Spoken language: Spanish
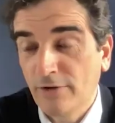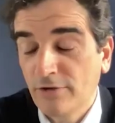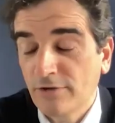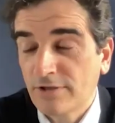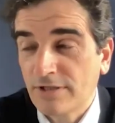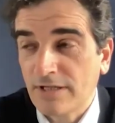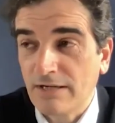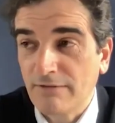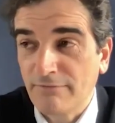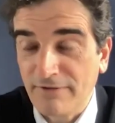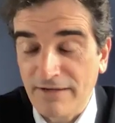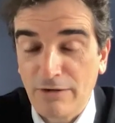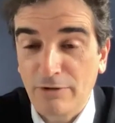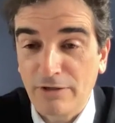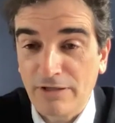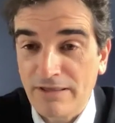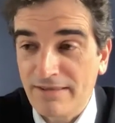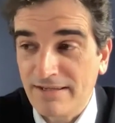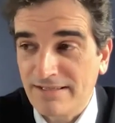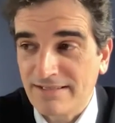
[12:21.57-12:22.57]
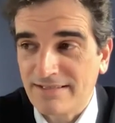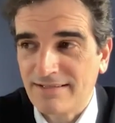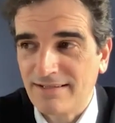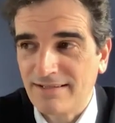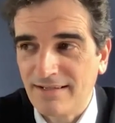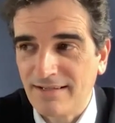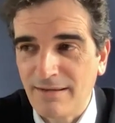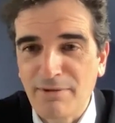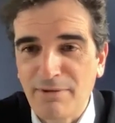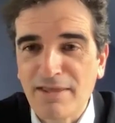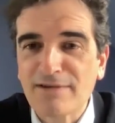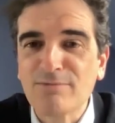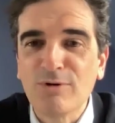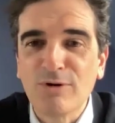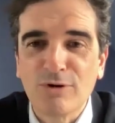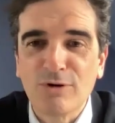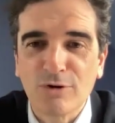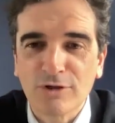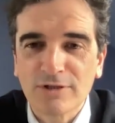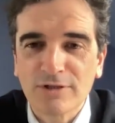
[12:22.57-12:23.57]
¿no? O sea, al final lo que dices, la vida es
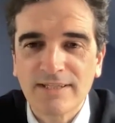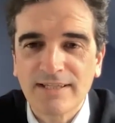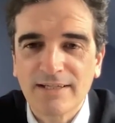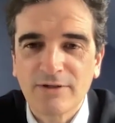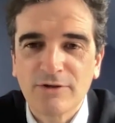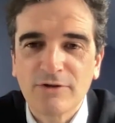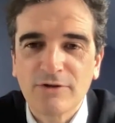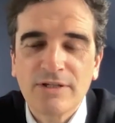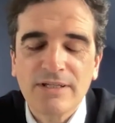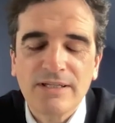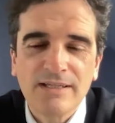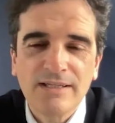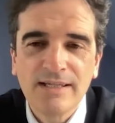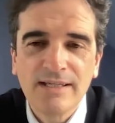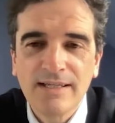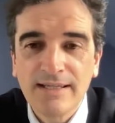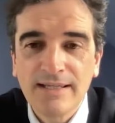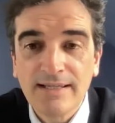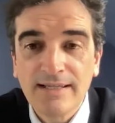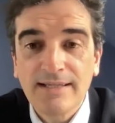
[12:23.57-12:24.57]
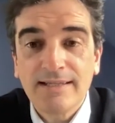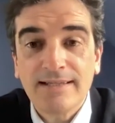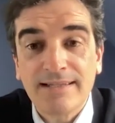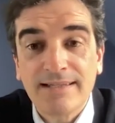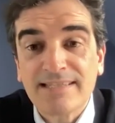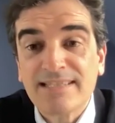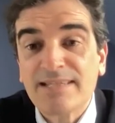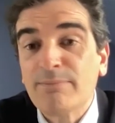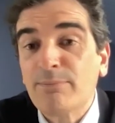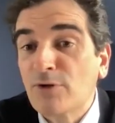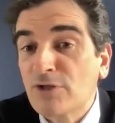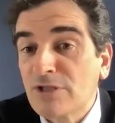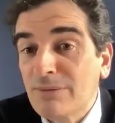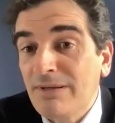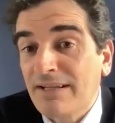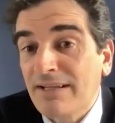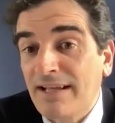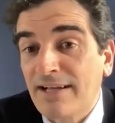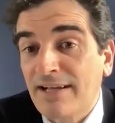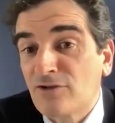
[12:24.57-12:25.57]
muy corta, ¿no? Y, es
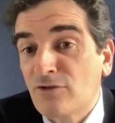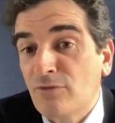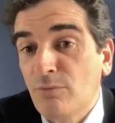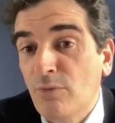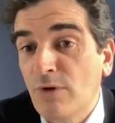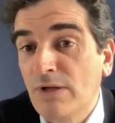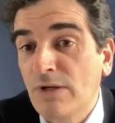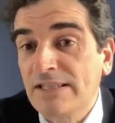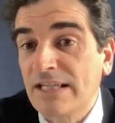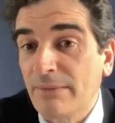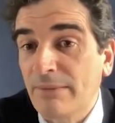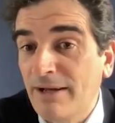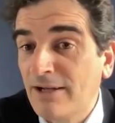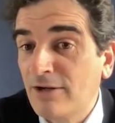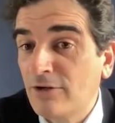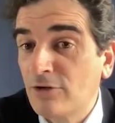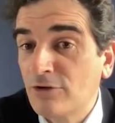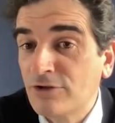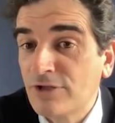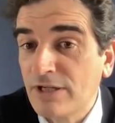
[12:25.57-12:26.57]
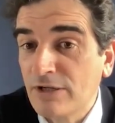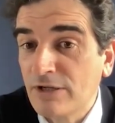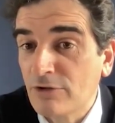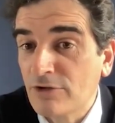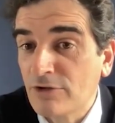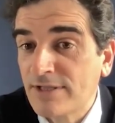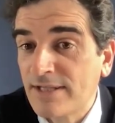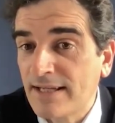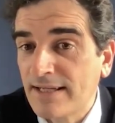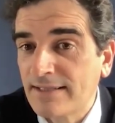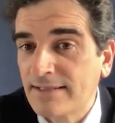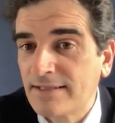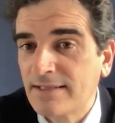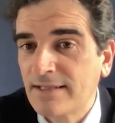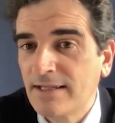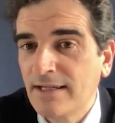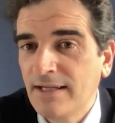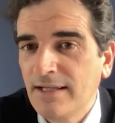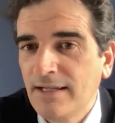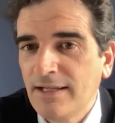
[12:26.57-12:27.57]
imposible que hagas un buen trabajo si no
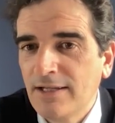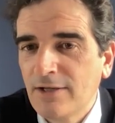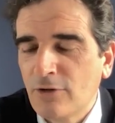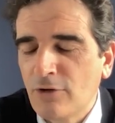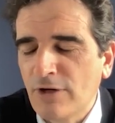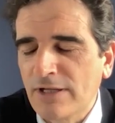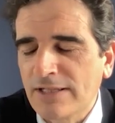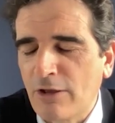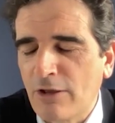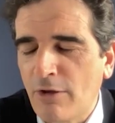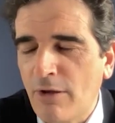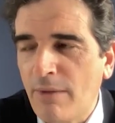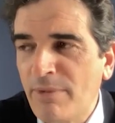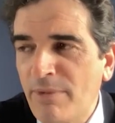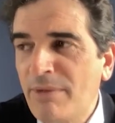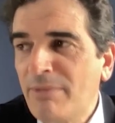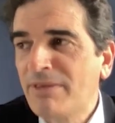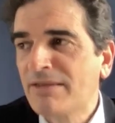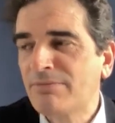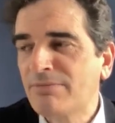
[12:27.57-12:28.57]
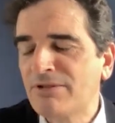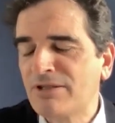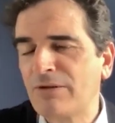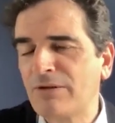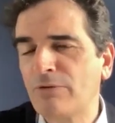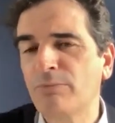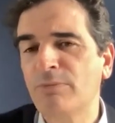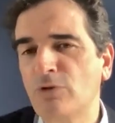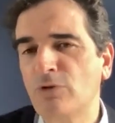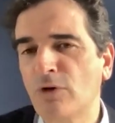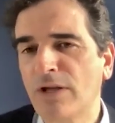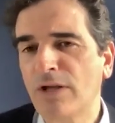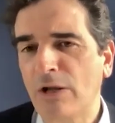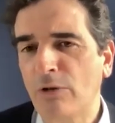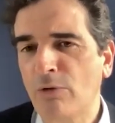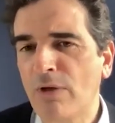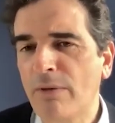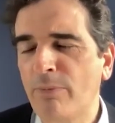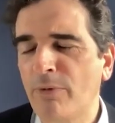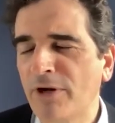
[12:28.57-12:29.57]
estás conectado. A mí a veces me, surge
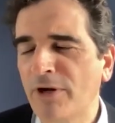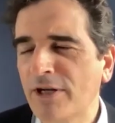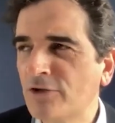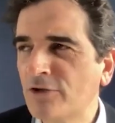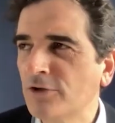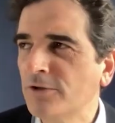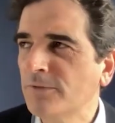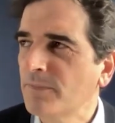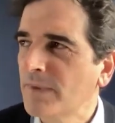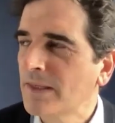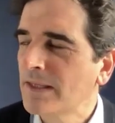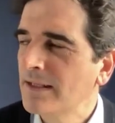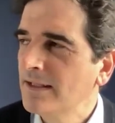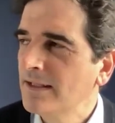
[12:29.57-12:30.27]
la duda por eso,